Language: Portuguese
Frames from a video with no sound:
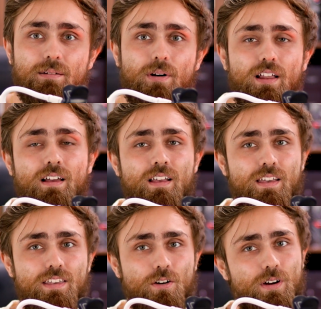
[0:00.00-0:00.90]
semana
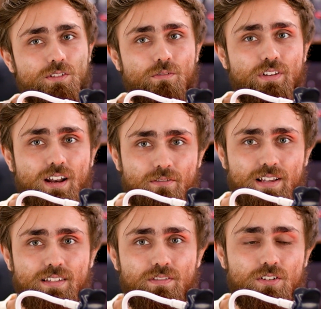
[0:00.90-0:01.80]
e eu resolvi
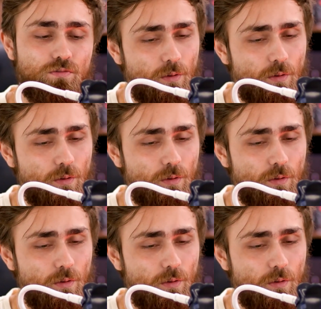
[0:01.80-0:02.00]
gravar esse vídeo.